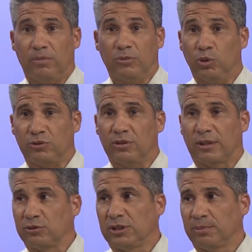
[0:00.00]
nos,
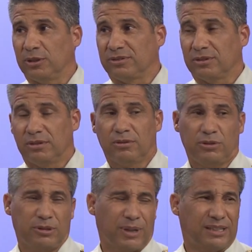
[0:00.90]
nas últimas, no estado, nas
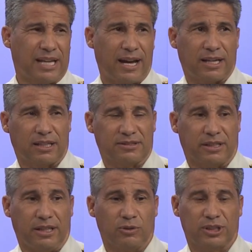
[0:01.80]
né? últimas décadas
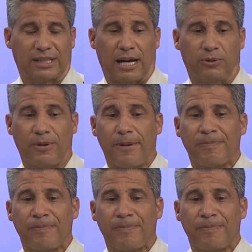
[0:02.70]
aí no estado.